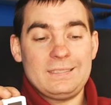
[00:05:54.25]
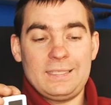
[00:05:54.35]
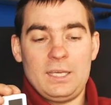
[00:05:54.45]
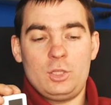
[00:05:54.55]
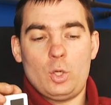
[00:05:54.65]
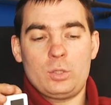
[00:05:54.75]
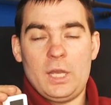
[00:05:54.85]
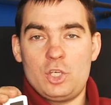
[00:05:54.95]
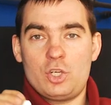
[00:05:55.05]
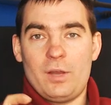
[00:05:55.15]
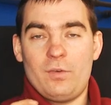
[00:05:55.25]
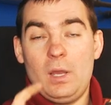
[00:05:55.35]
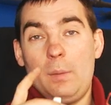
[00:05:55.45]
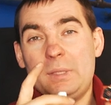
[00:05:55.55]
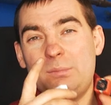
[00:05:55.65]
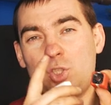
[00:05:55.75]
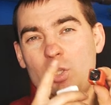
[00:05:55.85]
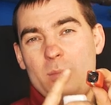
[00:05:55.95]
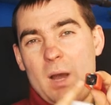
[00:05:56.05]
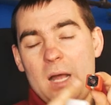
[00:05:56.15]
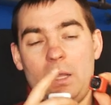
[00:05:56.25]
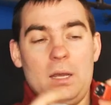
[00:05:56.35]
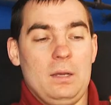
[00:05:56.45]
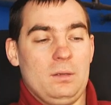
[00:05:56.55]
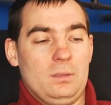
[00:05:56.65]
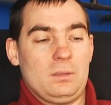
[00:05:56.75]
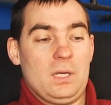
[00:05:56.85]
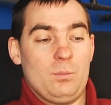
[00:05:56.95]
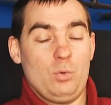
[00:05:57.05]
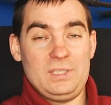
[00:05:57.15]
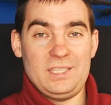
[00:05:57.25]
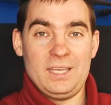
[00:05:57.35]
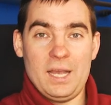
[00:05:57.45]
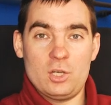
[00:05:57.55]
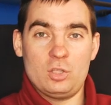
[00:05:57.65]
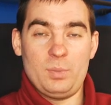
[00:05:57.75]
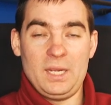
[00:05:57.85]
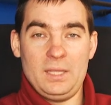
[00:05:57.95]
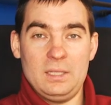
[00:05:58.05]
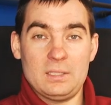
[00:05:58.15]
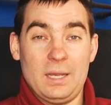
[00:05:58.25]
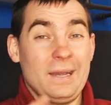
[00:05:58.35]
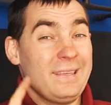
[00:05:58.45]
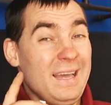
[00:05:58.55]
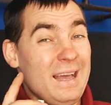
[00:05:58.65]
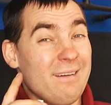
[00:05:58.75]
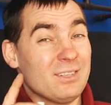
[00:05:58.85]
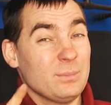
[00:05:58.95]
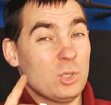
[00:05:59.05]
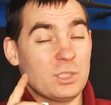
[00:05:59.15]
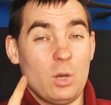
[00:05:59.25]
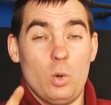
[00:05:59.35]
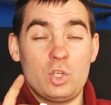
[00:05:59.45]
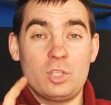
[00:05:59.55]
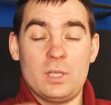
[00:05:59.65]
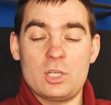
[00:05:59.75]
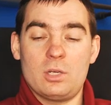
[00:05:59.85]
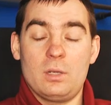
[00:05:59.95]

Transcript: таких трех датчиков, потому что мало э, кому сей гаджет пригодится. Хотя, возможно, очень даже